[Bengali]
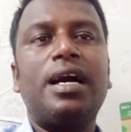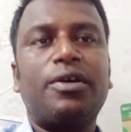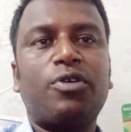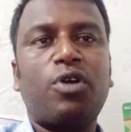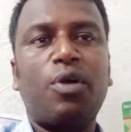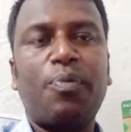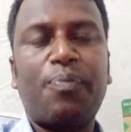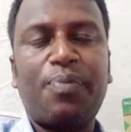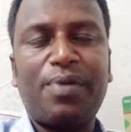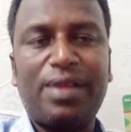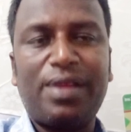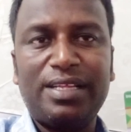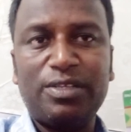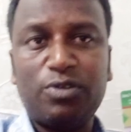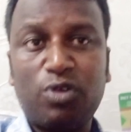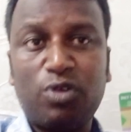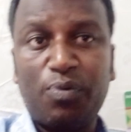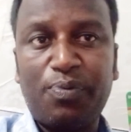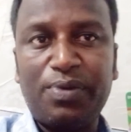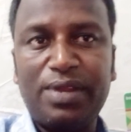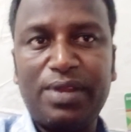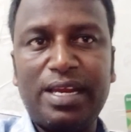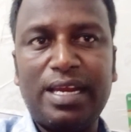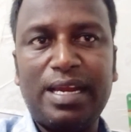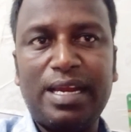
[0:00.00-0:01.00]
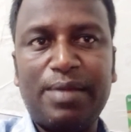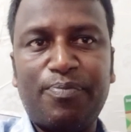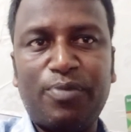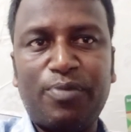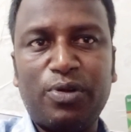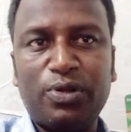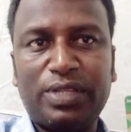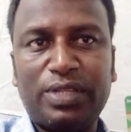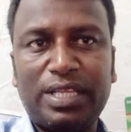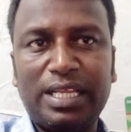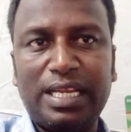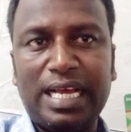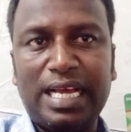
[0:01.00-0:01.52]
কপিন কপিনের
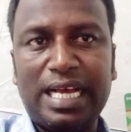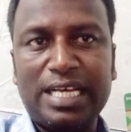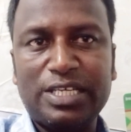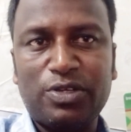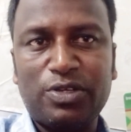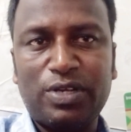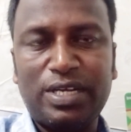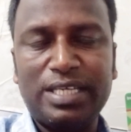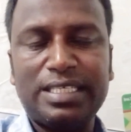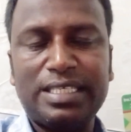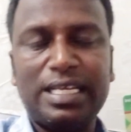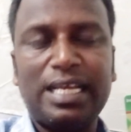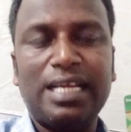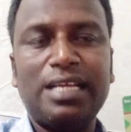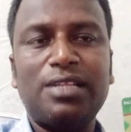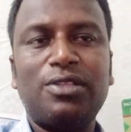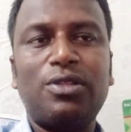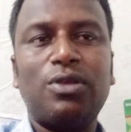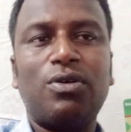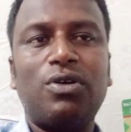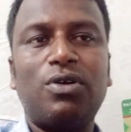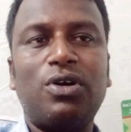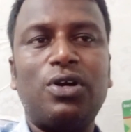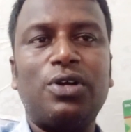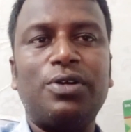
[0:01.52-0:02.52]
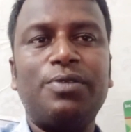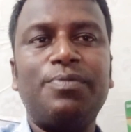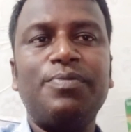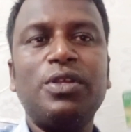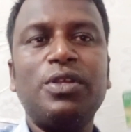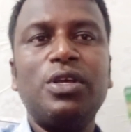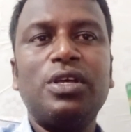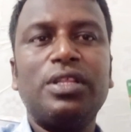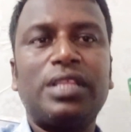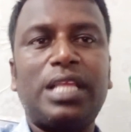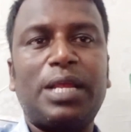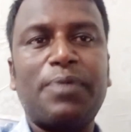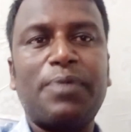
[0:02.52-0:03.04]
ভর্তি লাশ হয়ে যায় তখন
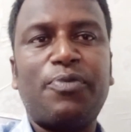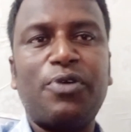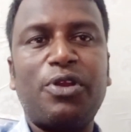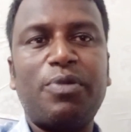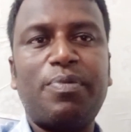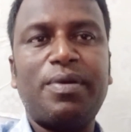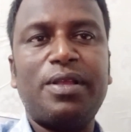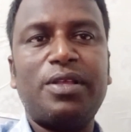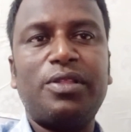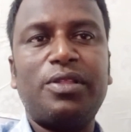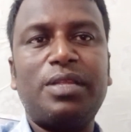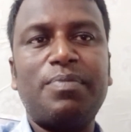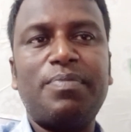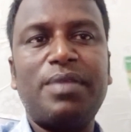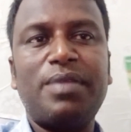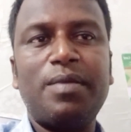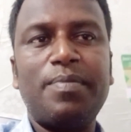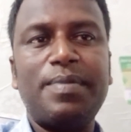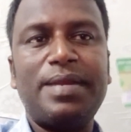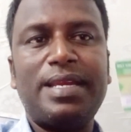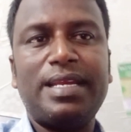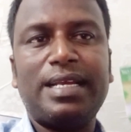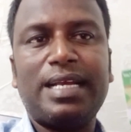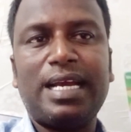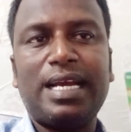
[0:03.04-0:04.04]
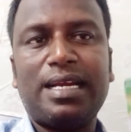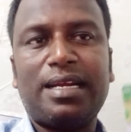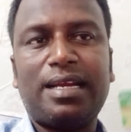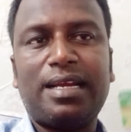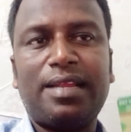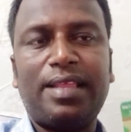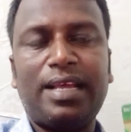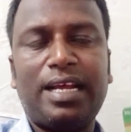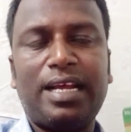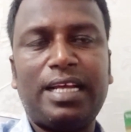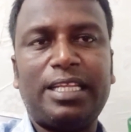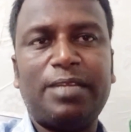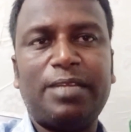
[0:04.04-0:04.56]
তার পরিবার যদি বিএমএডি কার্ডটা
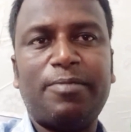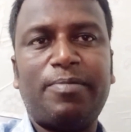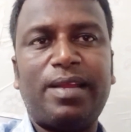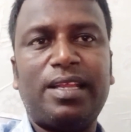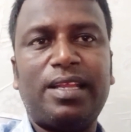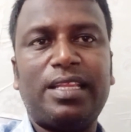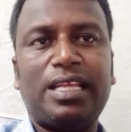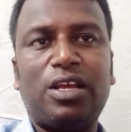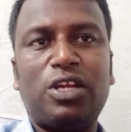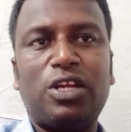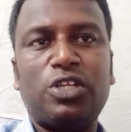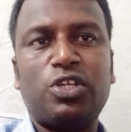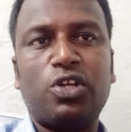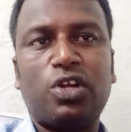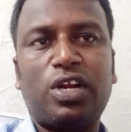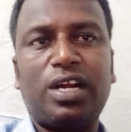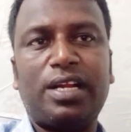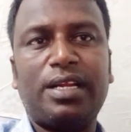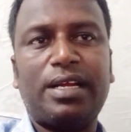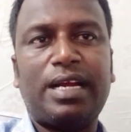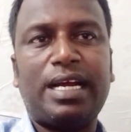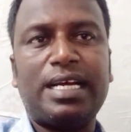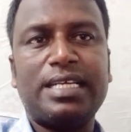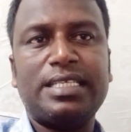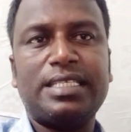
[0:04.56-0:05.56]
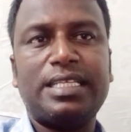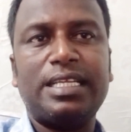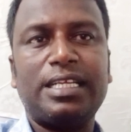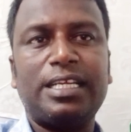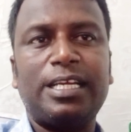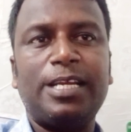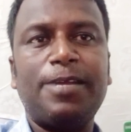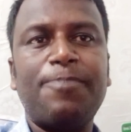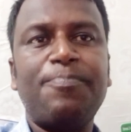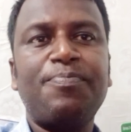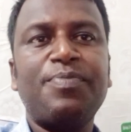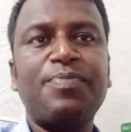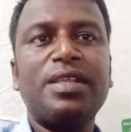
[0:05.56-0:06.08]
দেখাতে পারে তাহলে সরকারের কাছ থেকে
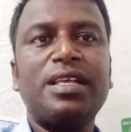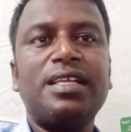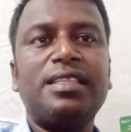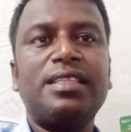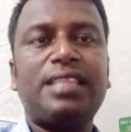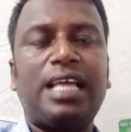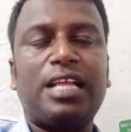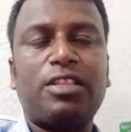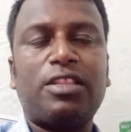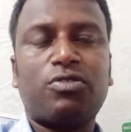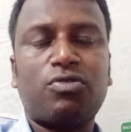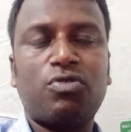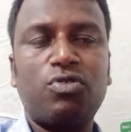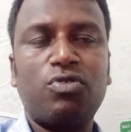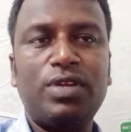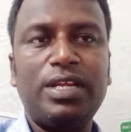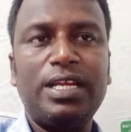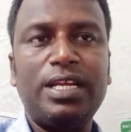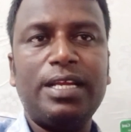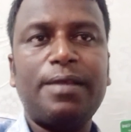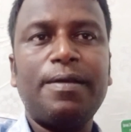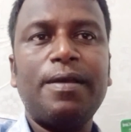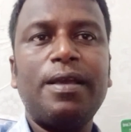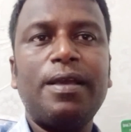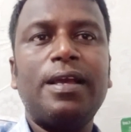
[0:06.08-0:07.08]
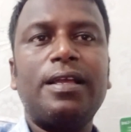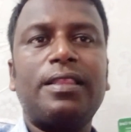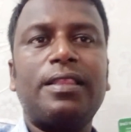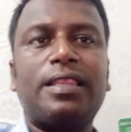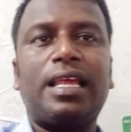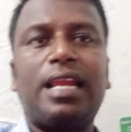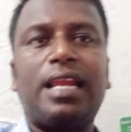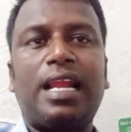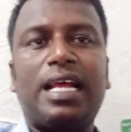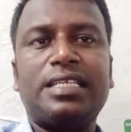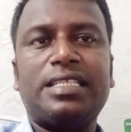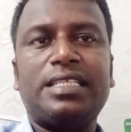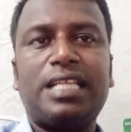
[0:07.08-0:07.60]
তাৎক্ষণিক তার
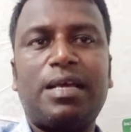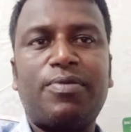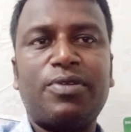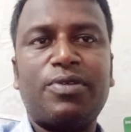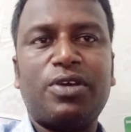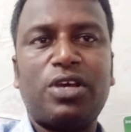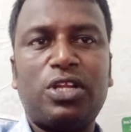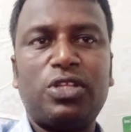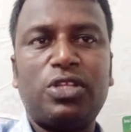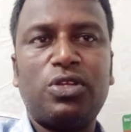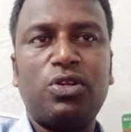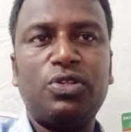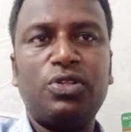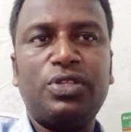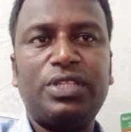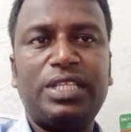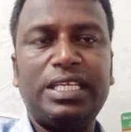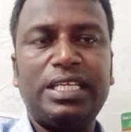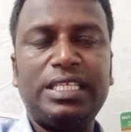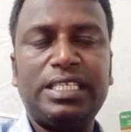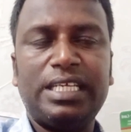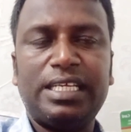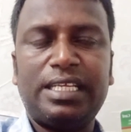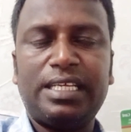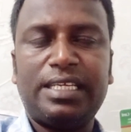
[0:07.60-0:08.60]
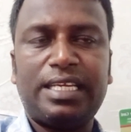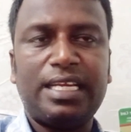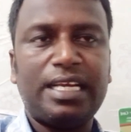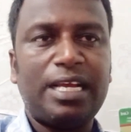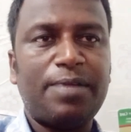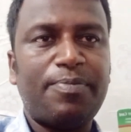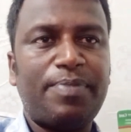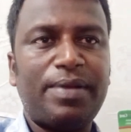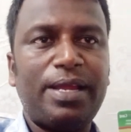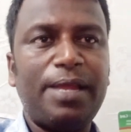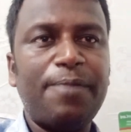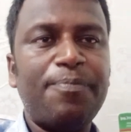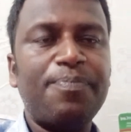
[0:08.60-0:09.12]
লাশ দাফন করার জন্য তিরিশ হাজার টাকা
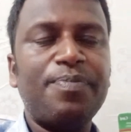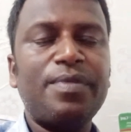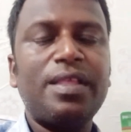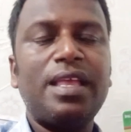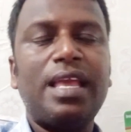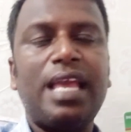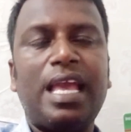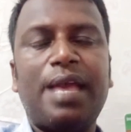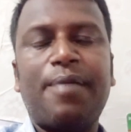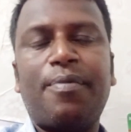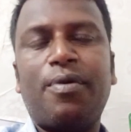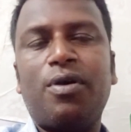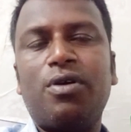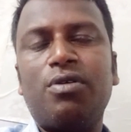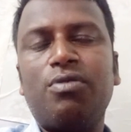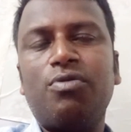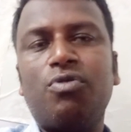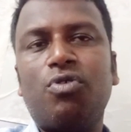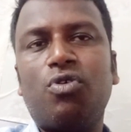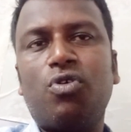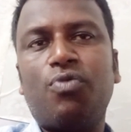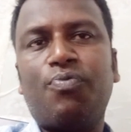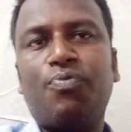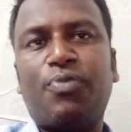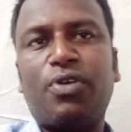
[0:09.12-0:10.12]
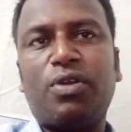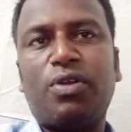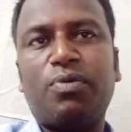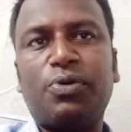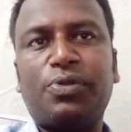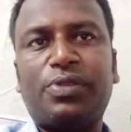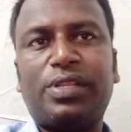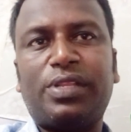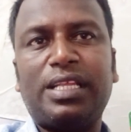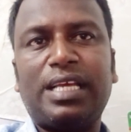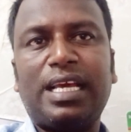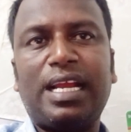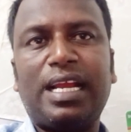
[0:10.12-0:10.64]
পায় এবং
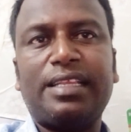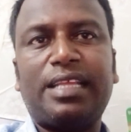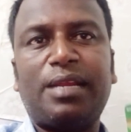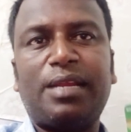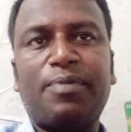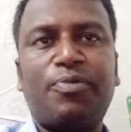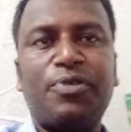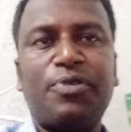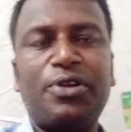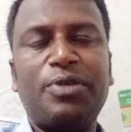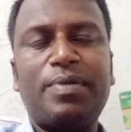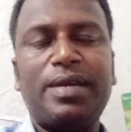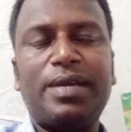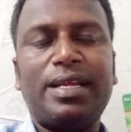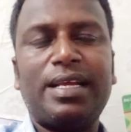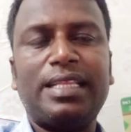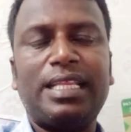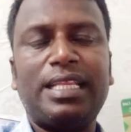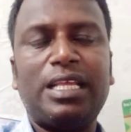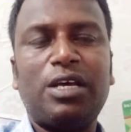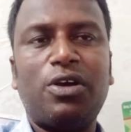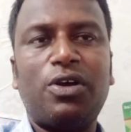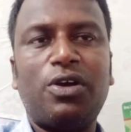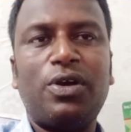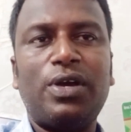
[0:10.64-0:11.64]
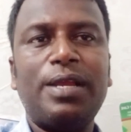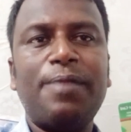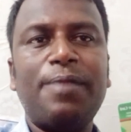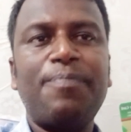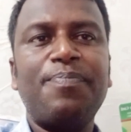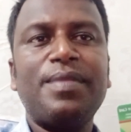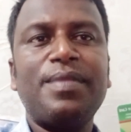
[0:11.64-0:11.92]
পরবর্তীকাল তার পরিবারকে দেওয়া হয়